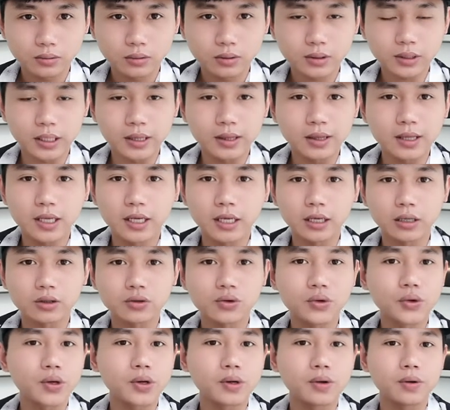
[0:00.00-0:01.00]
整体
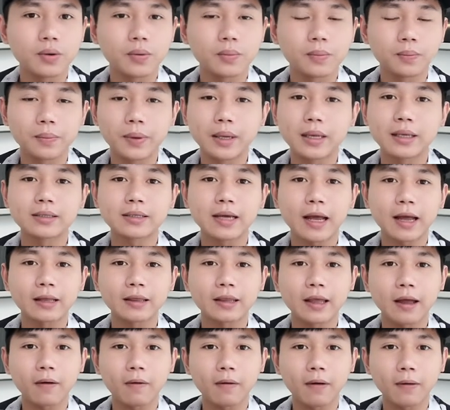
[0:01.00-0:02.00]
去平仓
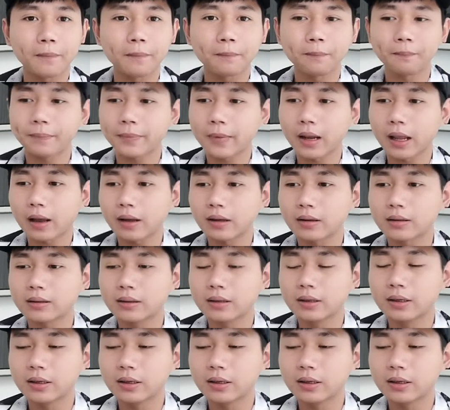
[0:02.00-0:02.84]
掉，啊，